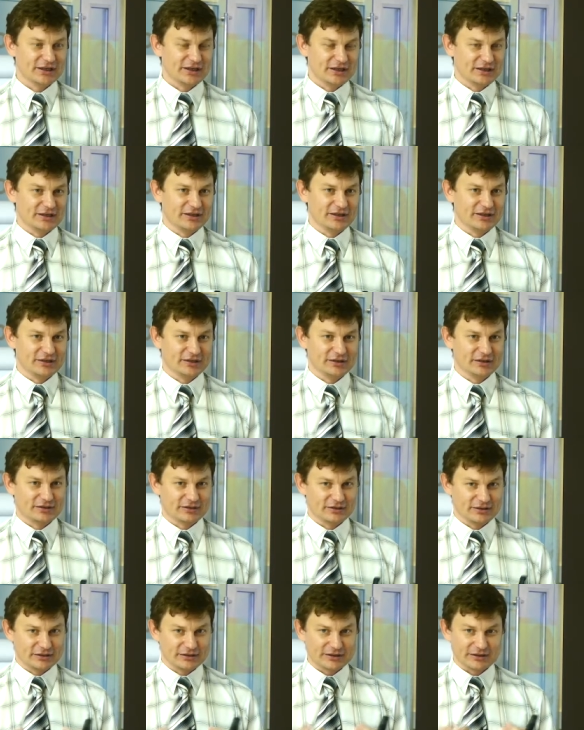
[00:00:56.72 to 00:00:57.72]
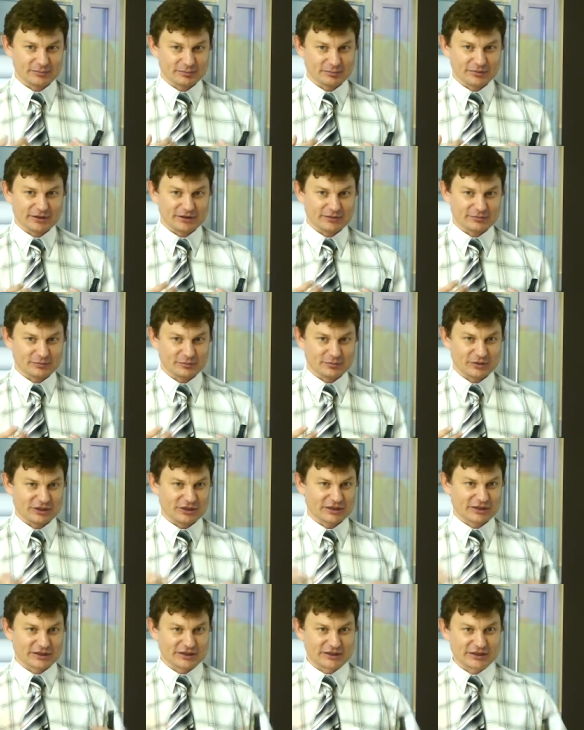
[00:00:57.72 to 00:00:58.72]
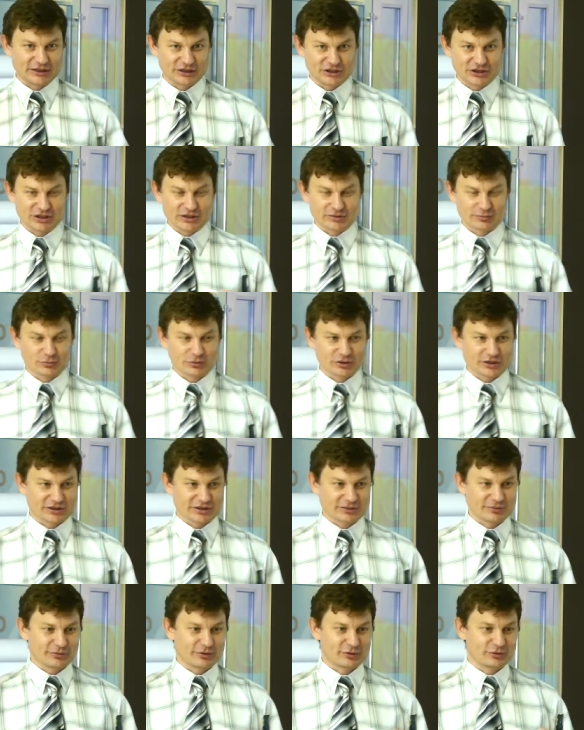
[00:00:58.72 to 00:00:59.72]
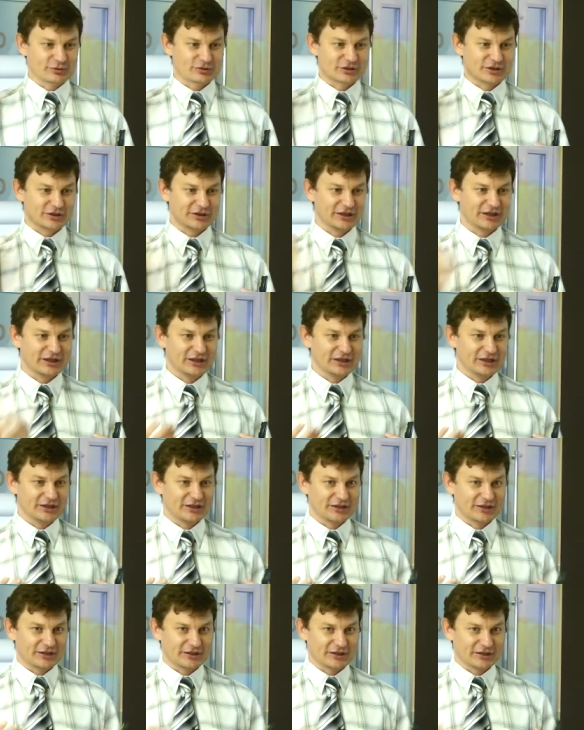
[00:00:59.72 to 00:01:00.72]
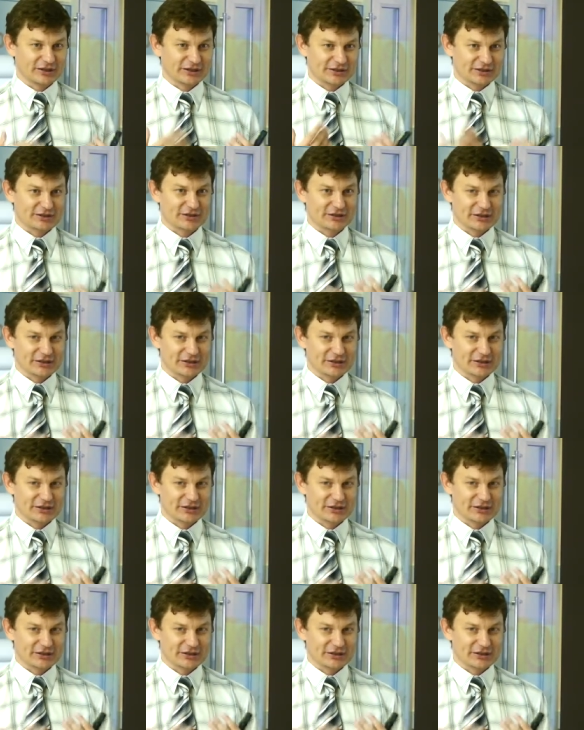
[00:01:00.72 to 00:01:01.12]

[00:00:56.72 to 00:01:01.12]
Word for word: И это прям, мне сейчас, даже сейчас мурашки по коже, это каждый